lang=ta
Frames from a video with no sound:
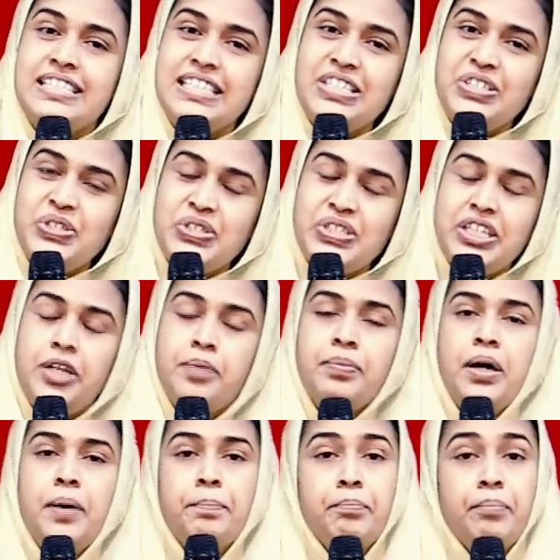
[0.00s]

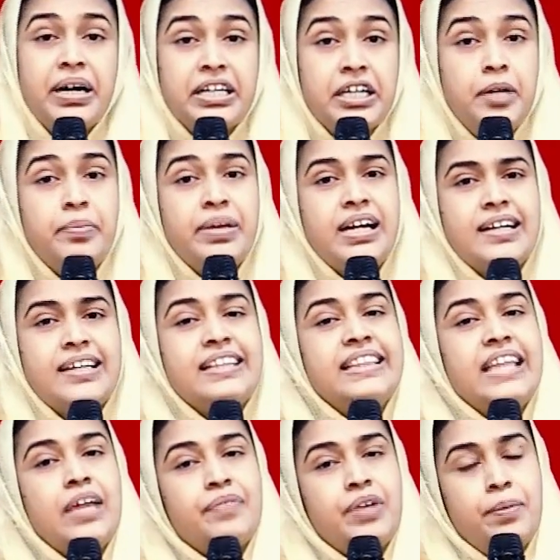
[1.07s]
நிச்சயமா மகிமையாக
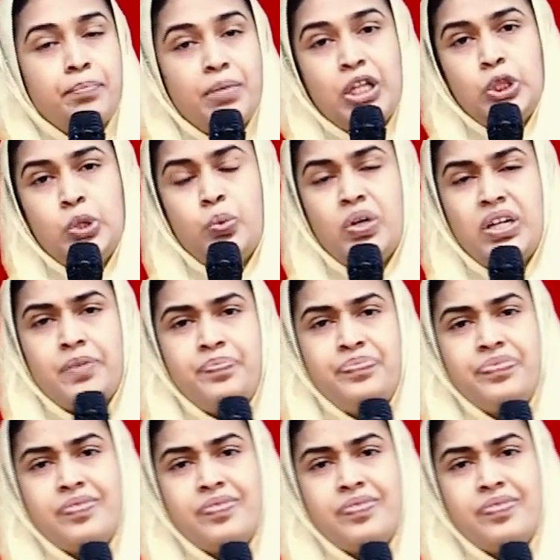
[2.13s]
தேவன் மாத்துவார்